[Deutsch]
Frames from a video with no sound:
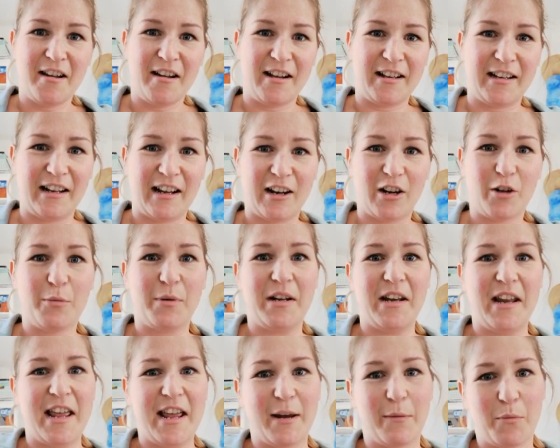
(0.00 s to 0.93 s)
hat lange
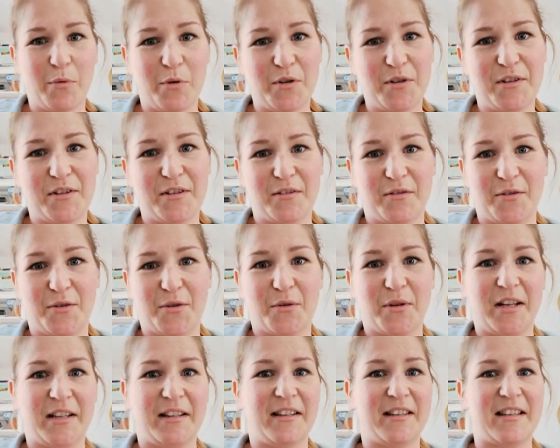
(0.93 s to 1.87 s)
überlegen müssen und
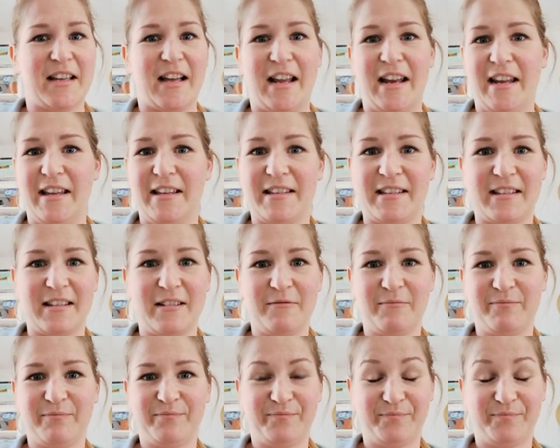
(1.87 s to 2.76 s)
so hat das alles